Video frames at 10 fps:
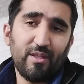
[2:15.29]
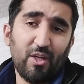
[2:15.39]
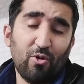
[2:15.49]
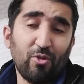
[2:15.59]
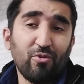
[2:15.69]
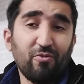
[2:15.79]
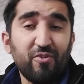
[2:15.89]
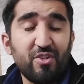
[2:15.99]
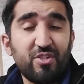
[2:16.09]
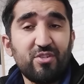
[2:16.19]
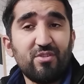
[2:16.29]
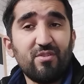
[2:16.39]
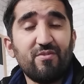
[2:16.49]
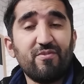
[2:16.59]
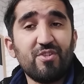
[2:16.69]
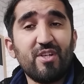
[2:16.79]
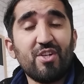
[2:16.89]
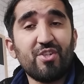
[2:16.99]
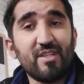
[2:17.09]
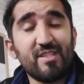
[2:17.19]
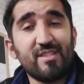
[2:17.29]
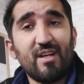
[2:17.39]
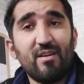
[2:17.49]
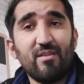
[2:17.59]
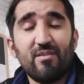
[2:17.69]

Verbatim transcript: كيكون عنده فيش فيش ديال شهر ستة